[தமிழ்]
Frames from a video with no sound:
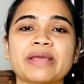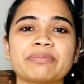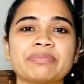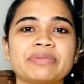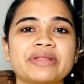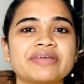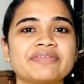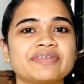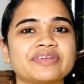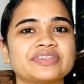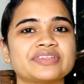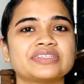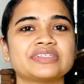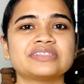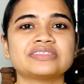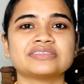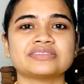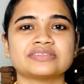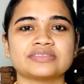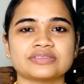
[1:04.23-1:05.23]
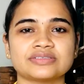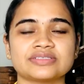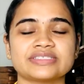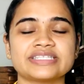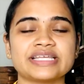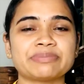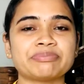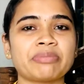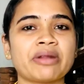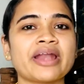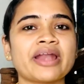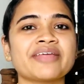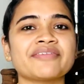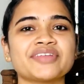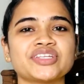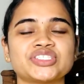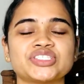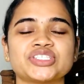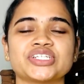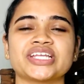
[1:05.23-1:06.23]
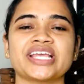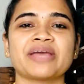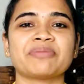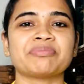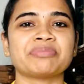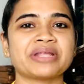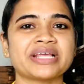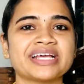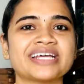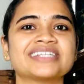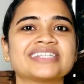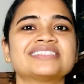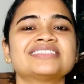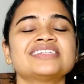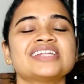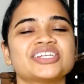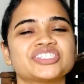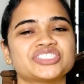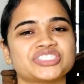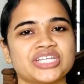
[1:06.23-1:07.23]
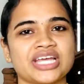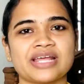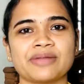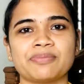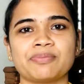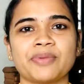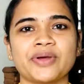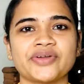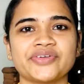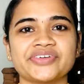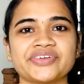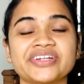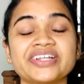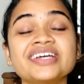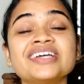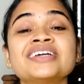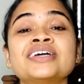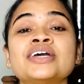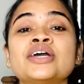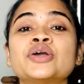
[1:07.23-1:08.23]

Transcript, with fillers: நான் எப்படி வந்து செட் பண்ணி வச்சுருக்கேன் அப்படிங்கிறது நான் ஷேர் பண்ணுறேன்